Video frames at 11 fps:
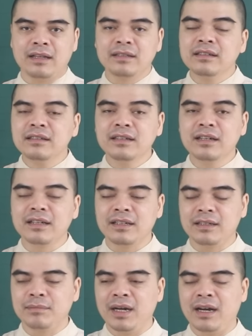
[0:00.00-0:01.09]
Những
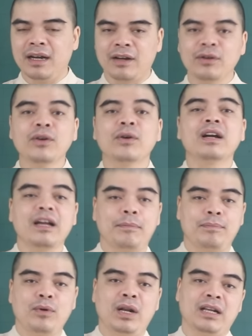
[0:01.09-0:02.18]
người mà có đôi có cặp
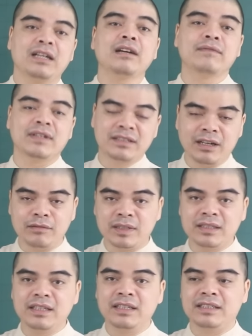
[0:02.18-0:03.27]
hoặc là các cặp vợ chồng ấy,
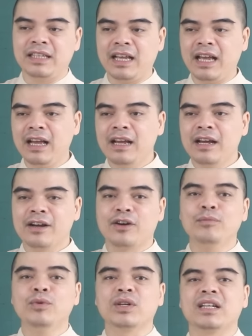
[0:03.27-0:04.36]
thì sẽ có
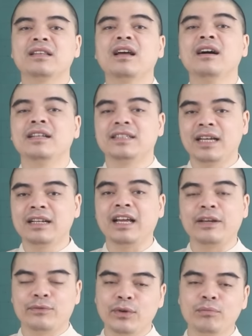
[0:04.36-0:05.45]
một cái thời gian
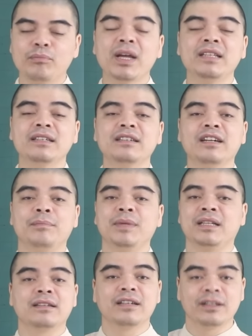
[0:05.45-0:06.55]
hạnh phúc bên những người
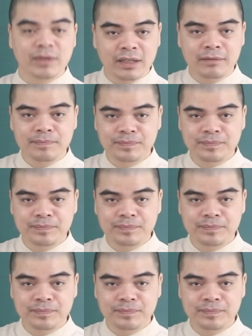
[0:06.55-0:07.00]
mình thương yêu nhất.